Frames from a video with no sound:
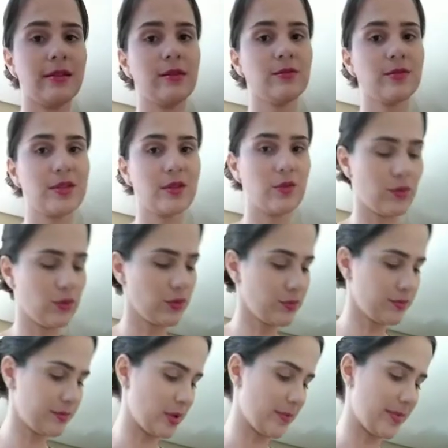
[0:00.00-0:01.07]
eu seguro,
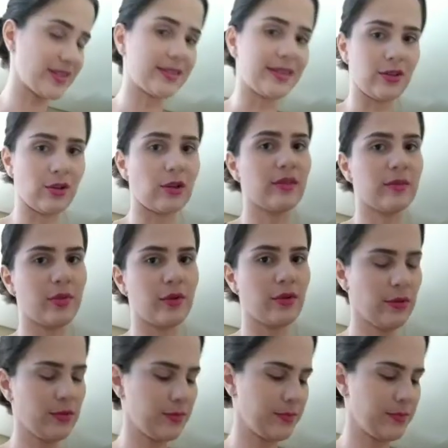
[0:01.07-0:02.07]
pelo menos até 9 e pouco.